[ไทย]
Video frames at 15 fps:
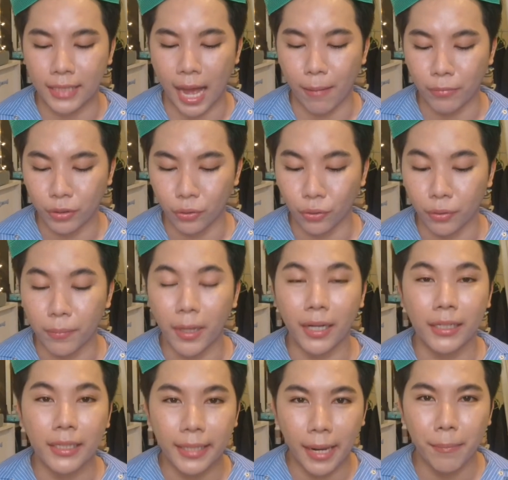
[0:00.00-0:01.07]
130 เบอ
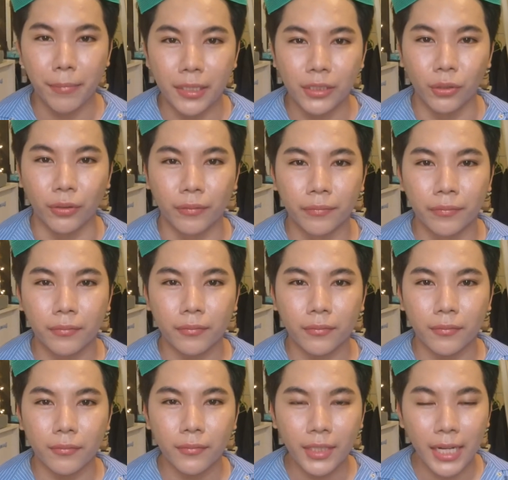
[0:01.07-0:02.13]
ร์ที่เข้มที่สุด
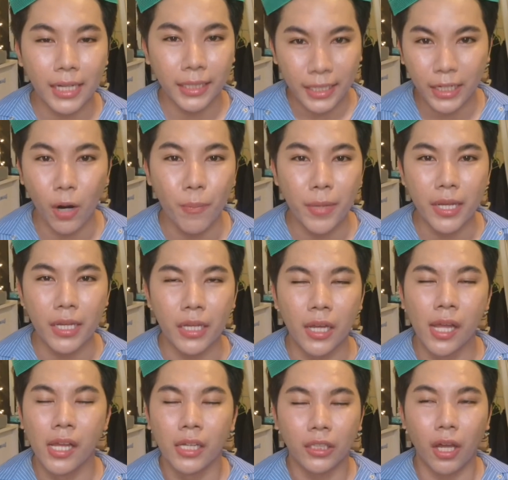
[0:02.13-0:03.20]
ที่เขามี
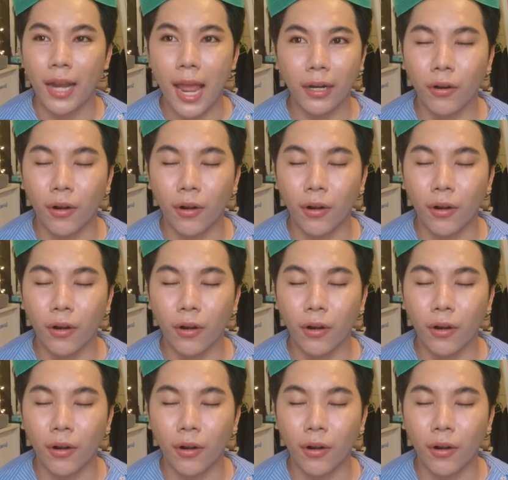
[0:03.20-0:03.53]
ตอนแรกเรา